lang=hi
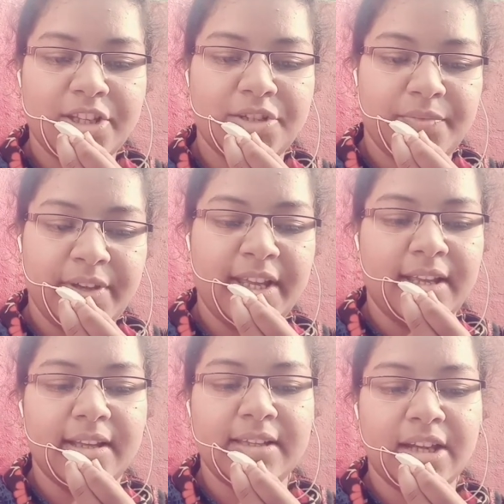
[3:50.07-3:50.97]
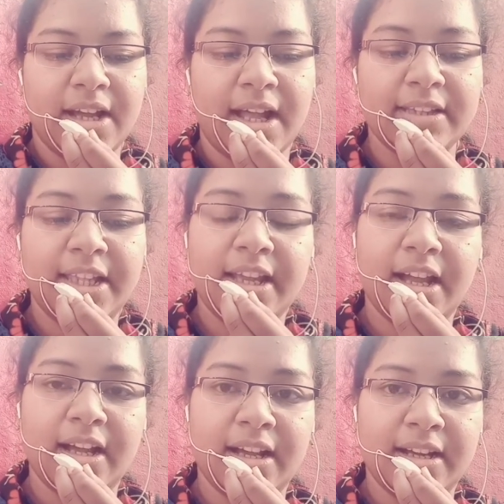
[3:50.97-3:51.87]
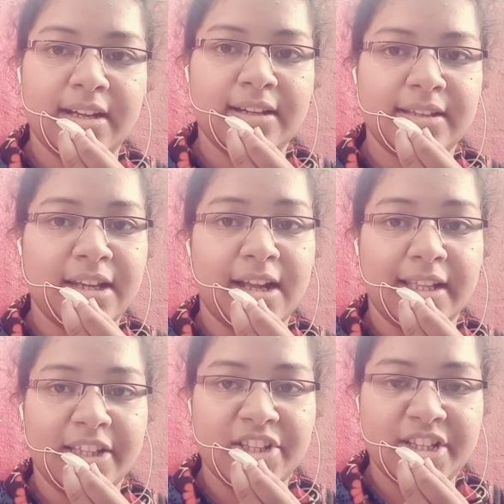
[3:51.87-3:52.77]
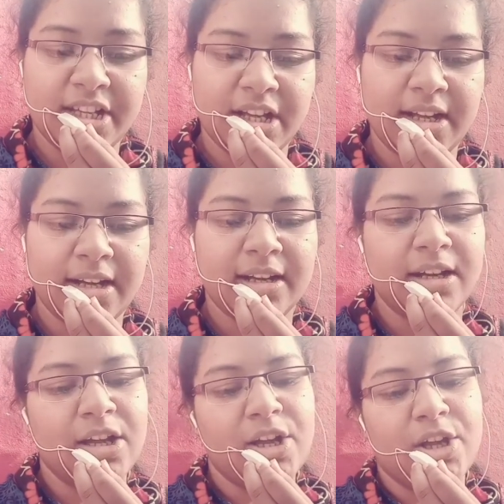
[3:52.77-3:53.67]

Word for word: आज भी इंदिरा गांधी का घर इंदिरा गांधी जी का घर